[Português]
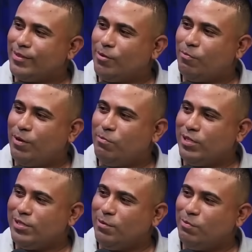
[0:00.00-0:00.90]
O
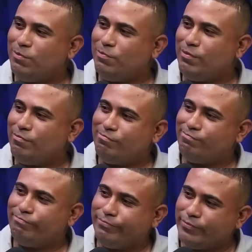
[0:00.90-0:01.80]
Playboy sempre
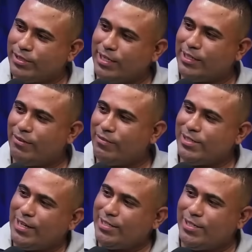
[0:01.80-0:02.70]
tentava
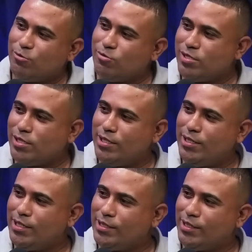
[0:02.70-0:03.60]
tirar a gente e
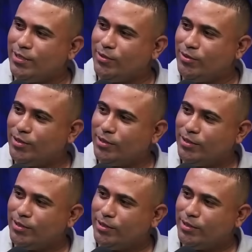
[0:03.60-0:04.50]
conseguia, entendeu?
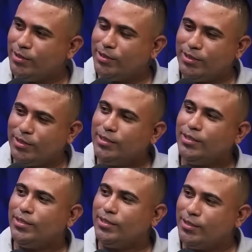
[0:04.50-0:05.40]

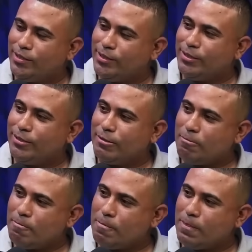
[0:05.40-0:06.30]
Entendi. Mas
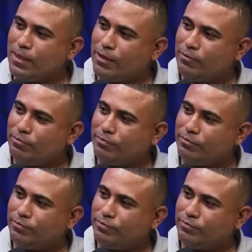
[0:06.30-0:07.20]
essa foi a primeira
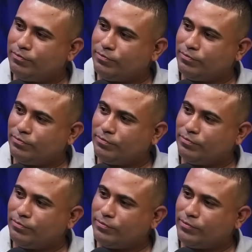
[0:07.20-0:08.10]
vez preso.
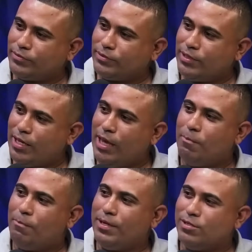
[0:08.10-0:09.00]

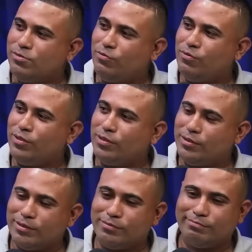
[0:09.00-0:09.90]
É, preso.
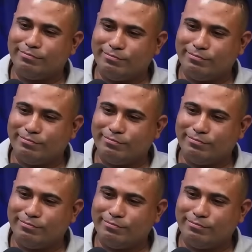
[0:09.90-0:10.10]
Conduzido.